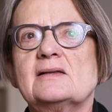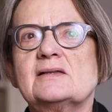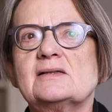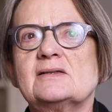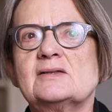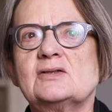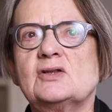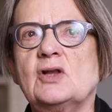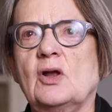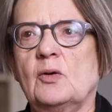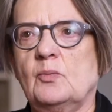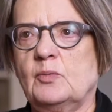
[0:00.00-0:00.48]

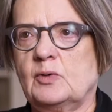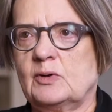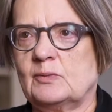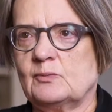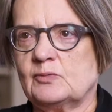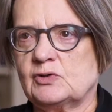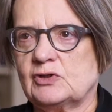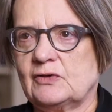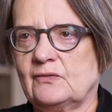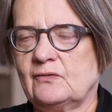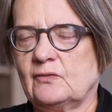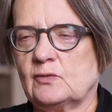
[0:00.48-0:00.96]
z dobrym
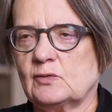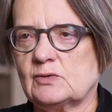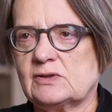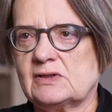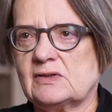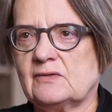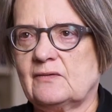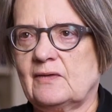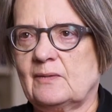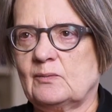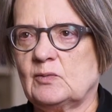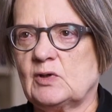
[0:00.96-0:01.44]

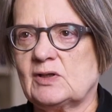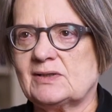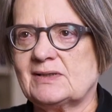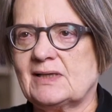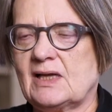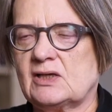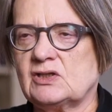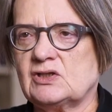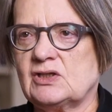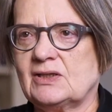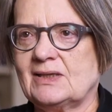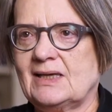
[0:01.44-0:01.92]
przywództwem, to
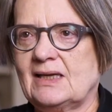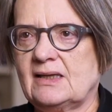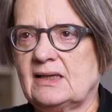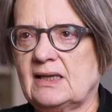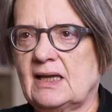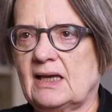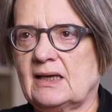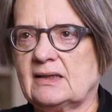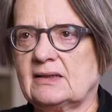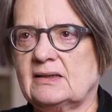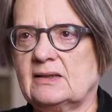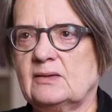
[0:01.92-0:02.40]
znaczy nie
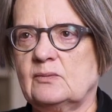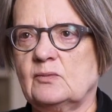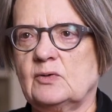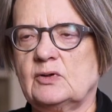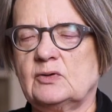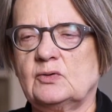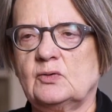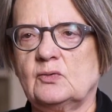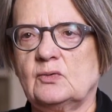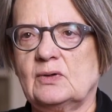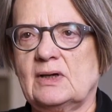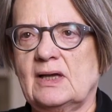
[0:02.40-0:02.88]
takim,
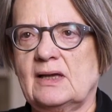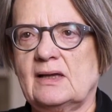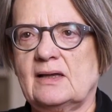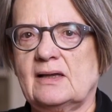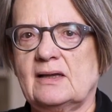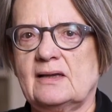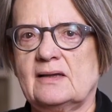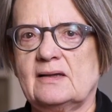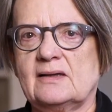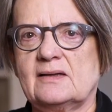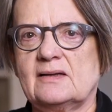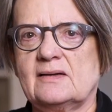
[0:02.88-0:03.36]

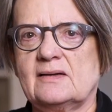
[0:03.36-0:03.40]
które